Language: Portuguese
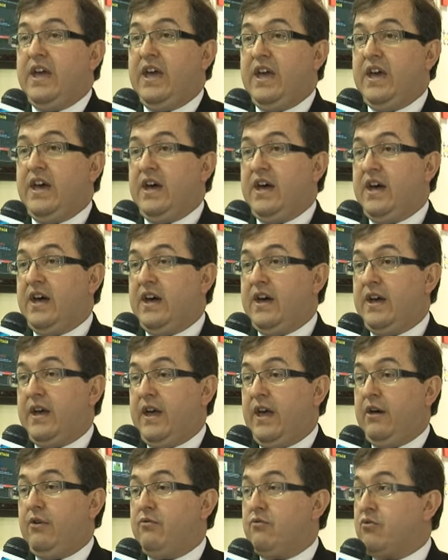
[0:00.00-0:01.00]

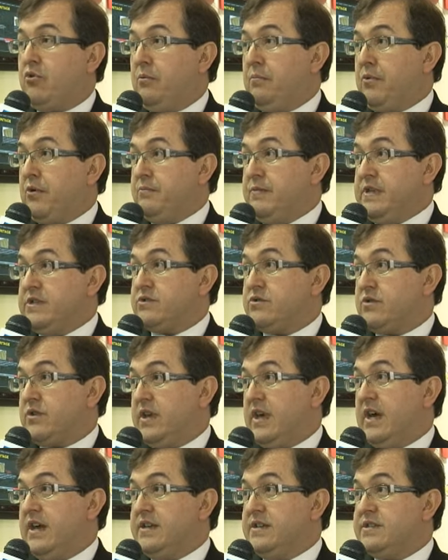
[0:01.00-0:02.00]
É, é um compromisso
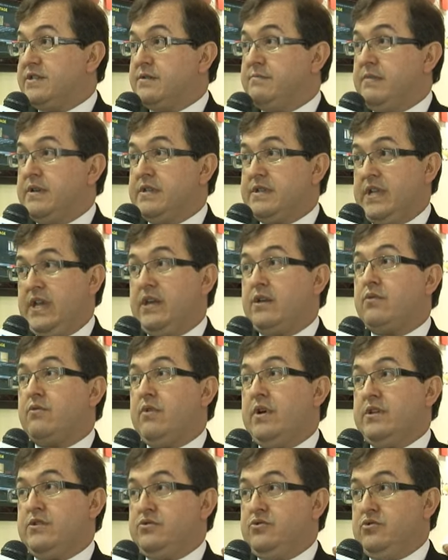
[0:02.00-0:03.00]
que a ISTMA tem com
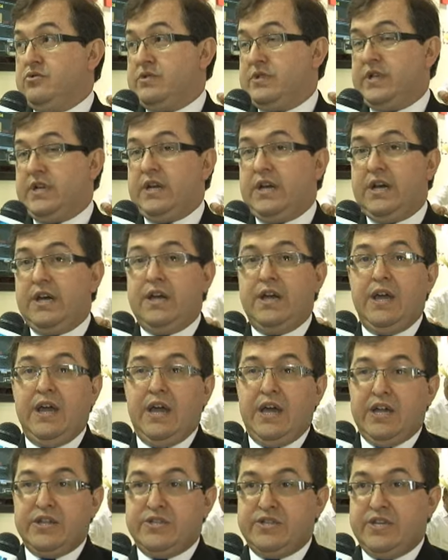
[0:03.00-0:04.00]
a indústria
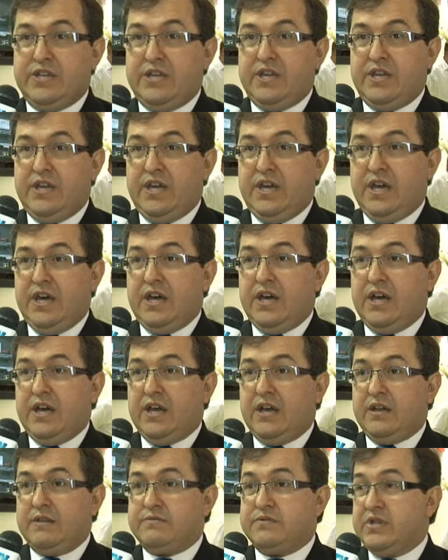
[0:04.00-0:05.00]
de
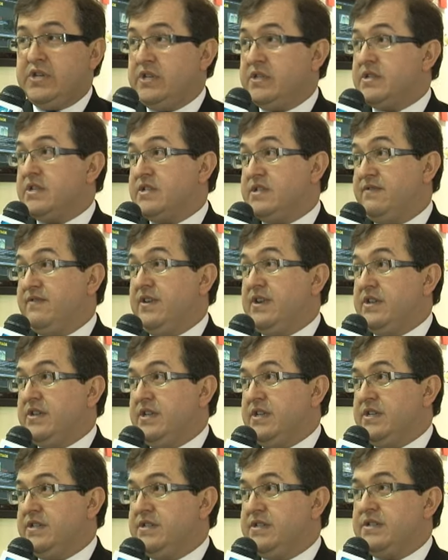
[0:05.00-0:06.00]
é, tintas e
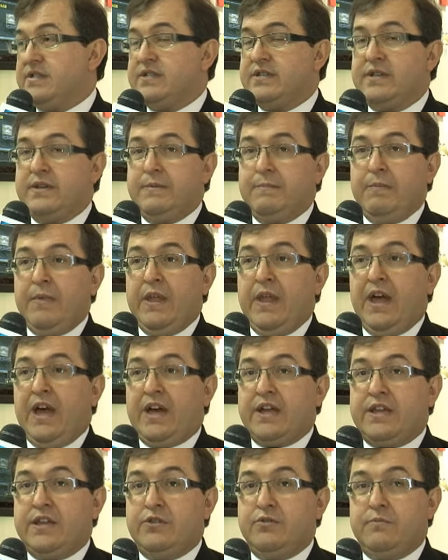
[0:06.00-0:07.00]
vernizes
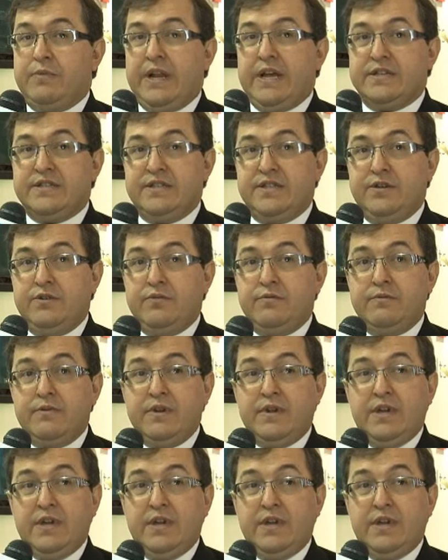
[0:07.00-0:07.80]
aqui no Brasil.